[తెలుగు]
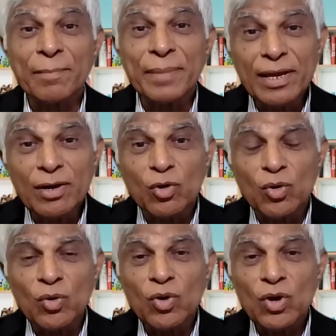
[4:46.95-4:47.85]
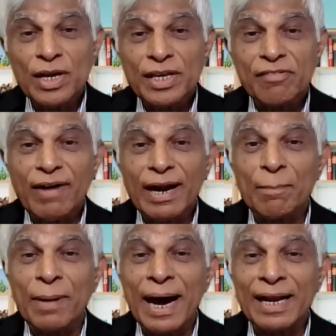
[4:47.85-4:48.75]
మీరు ఇవాళ
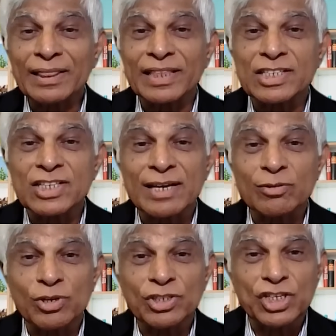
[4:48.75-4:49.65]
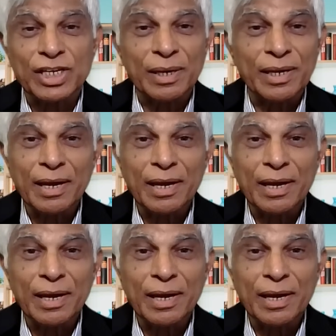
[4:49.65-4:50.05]
భారతదేశాన్ని గురించి